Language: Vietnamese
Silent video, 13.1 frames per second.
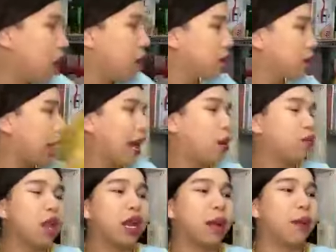chân thải độc
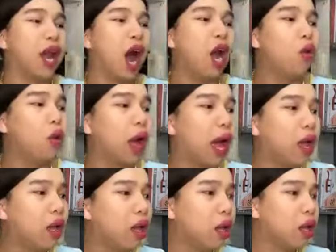chân này mình hết luôn hả
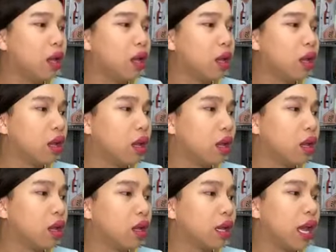hết luôn.
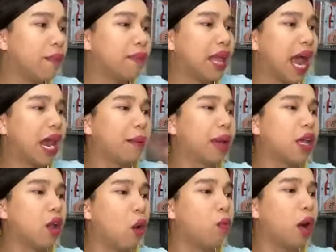kiểm tra lại mấy
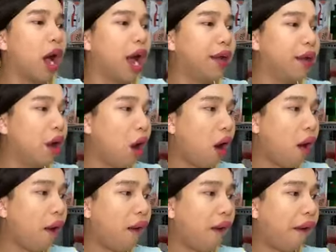cái thùng coi
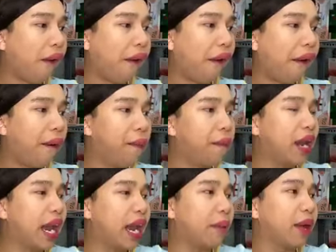
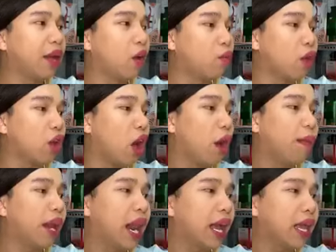bên đây nè mấy cái thùng nhỏ nhỏ
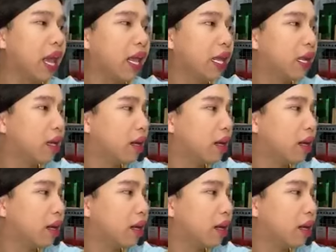bên đây là cái gì